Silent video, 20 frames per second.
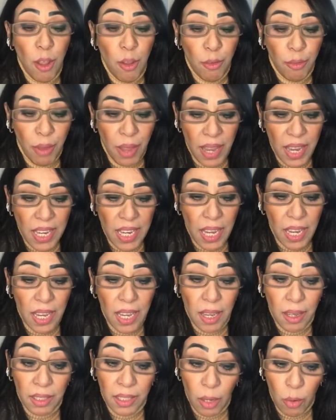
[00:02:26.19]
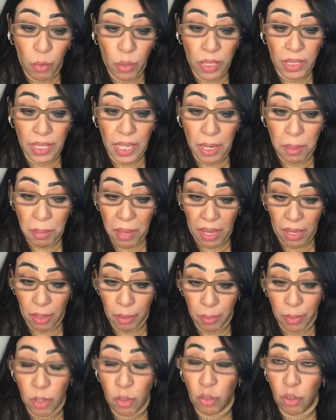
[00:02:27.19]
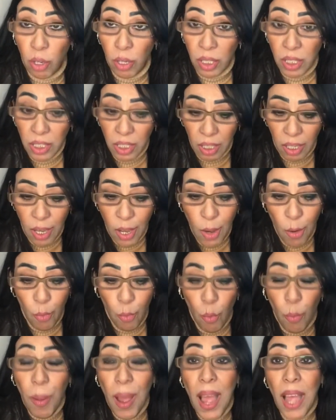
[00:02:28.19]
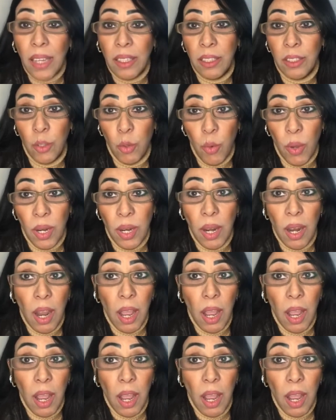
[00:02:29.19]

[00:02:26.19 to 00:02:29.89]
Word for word: فهي دولة المغرب الشقيق وبعض دول